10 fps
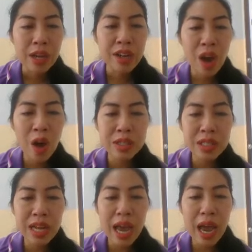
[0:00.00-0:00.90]
ดอช
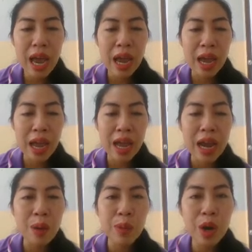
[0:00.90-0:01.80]
ดาอ่า
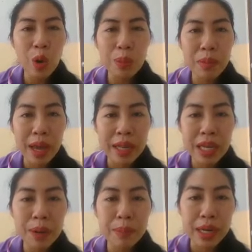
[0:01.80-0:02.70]
คำว่ากฎหมายนี่
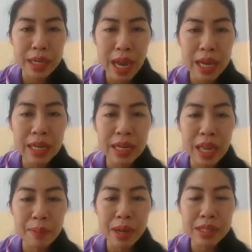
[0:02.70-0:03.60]
ก็เหมือนกันเด็
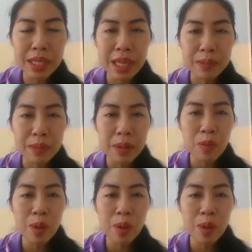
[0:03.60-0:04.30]
กๆ มักจะเขียนผิด